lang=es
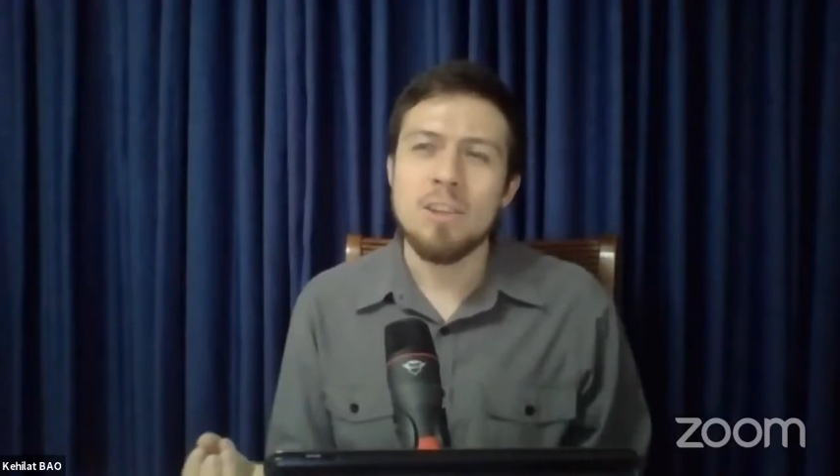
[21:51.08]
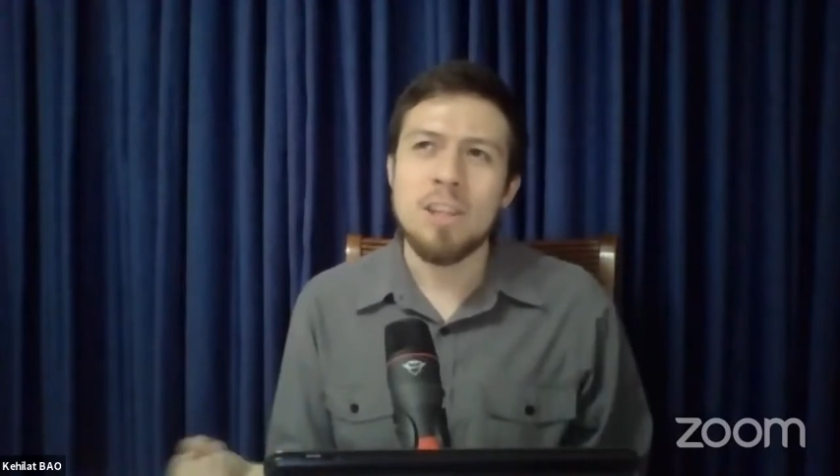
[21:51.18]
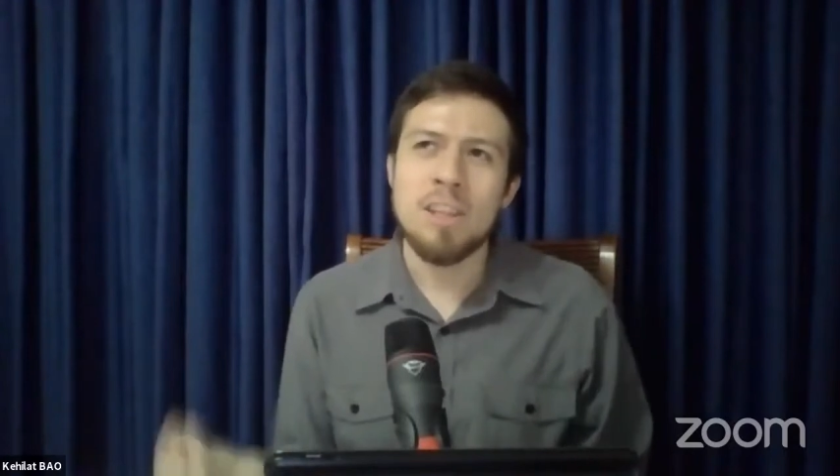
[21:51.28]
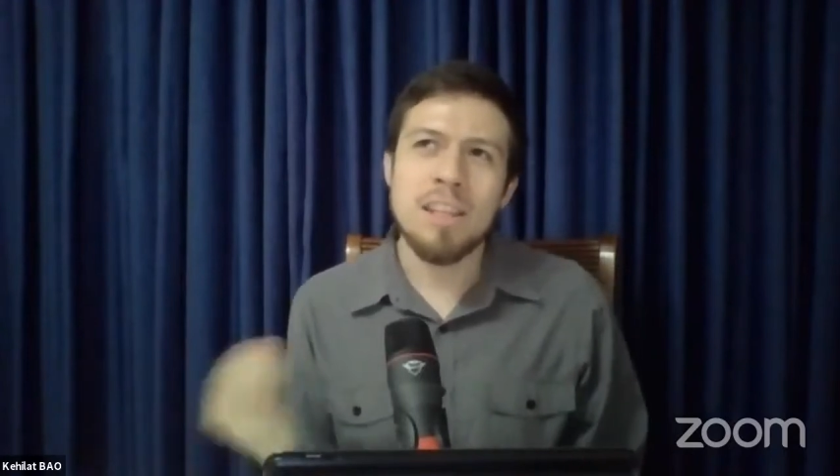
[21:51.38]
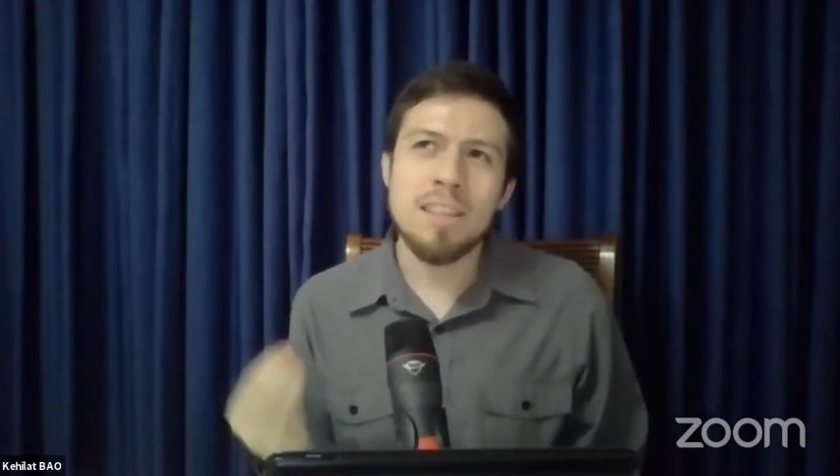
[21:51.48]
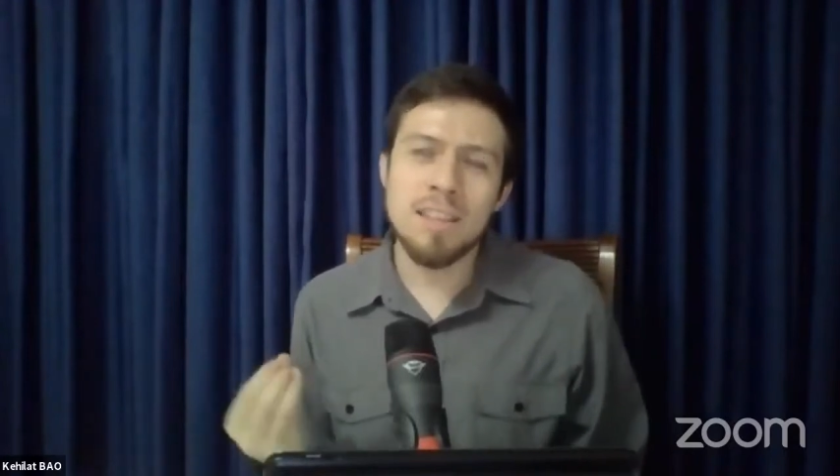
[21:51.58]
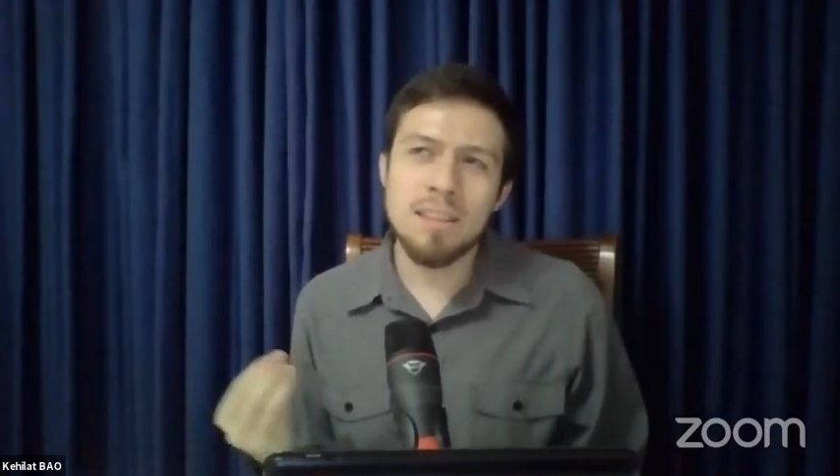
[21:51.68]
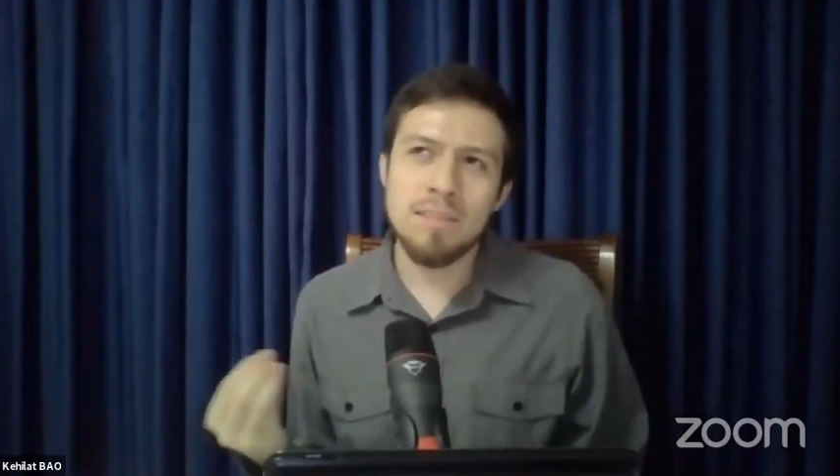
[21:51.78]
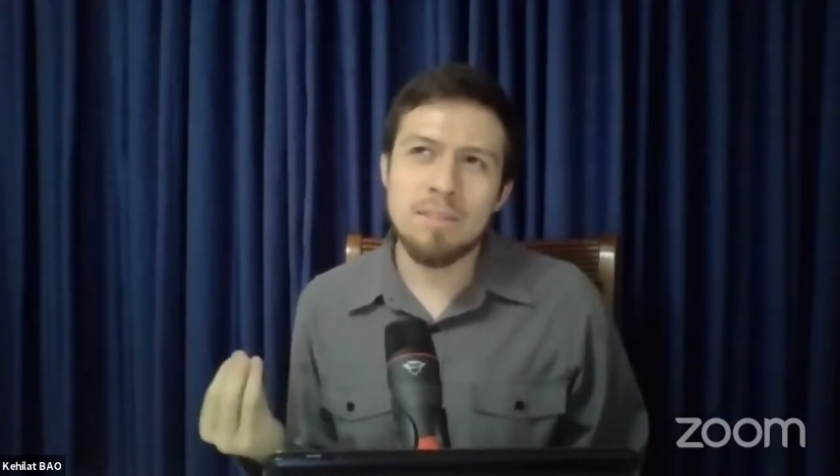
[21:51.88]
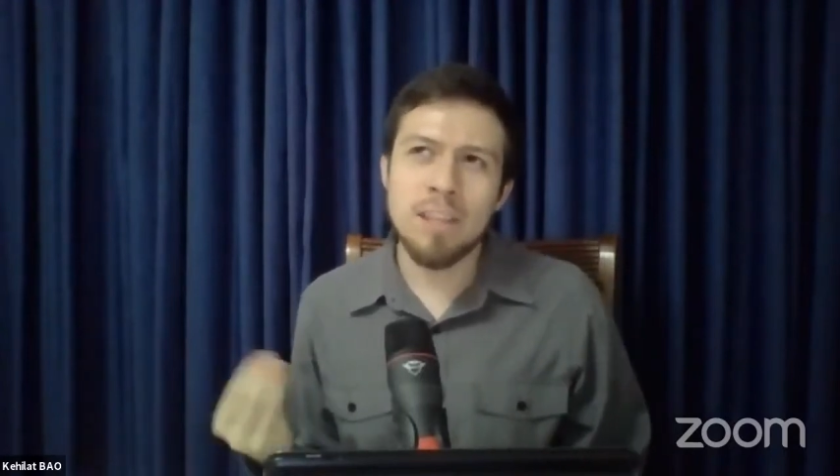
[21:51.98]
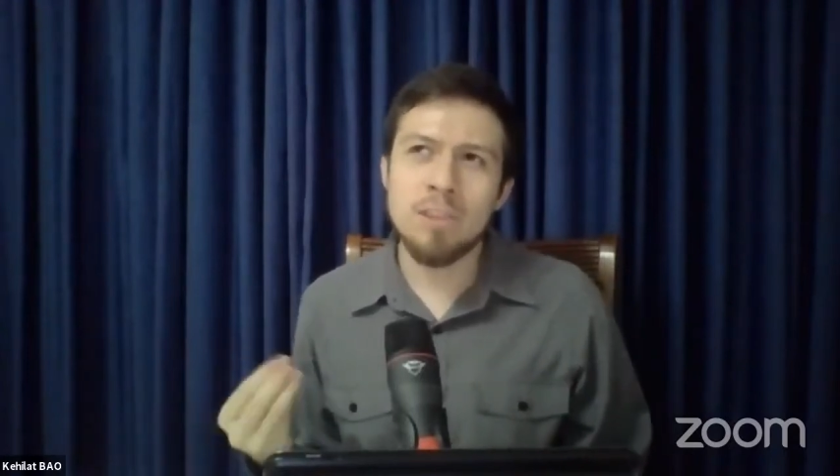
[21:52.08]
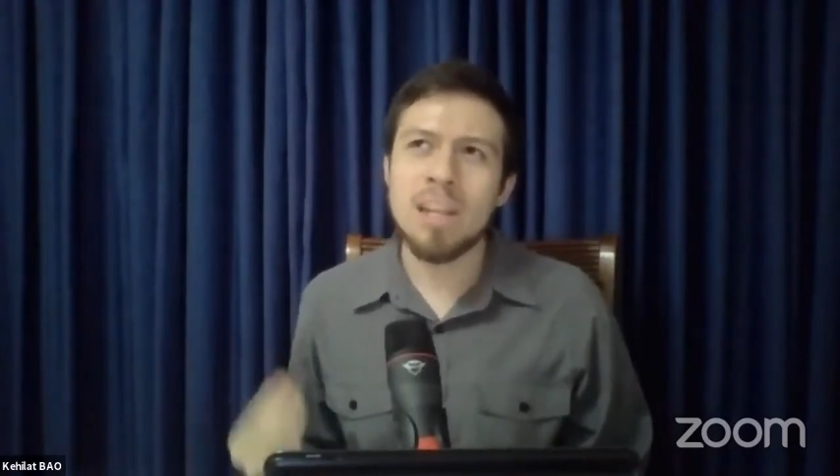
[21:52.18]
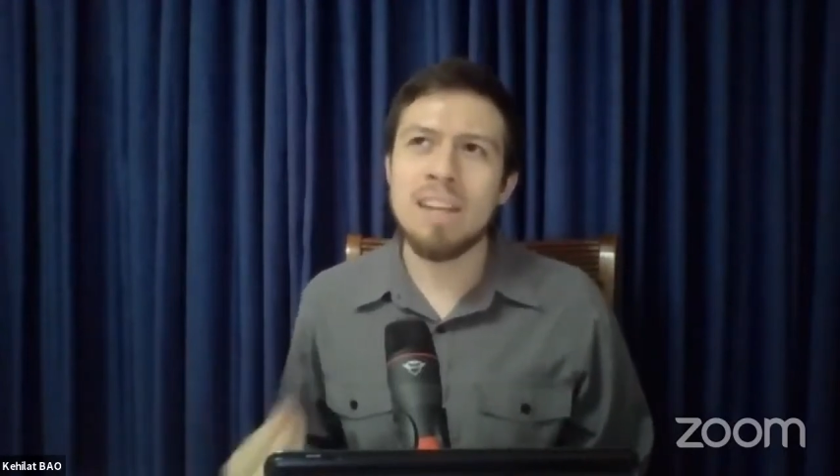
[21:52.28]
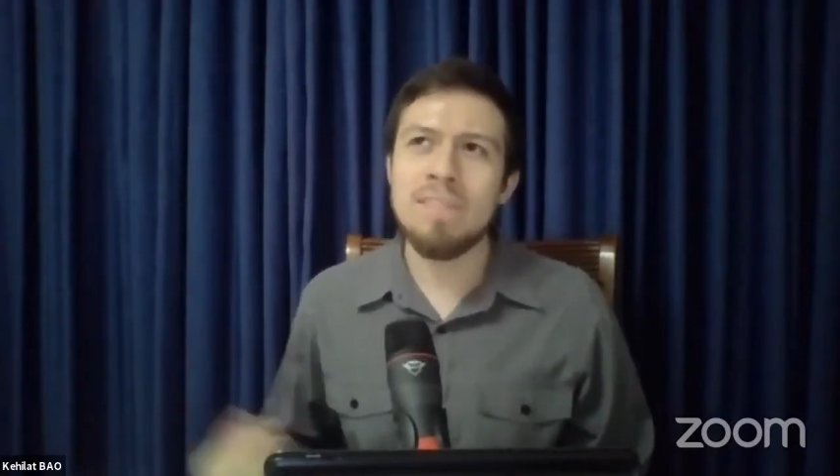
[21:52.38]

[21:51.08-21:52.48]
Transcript: hoy día están viendo a la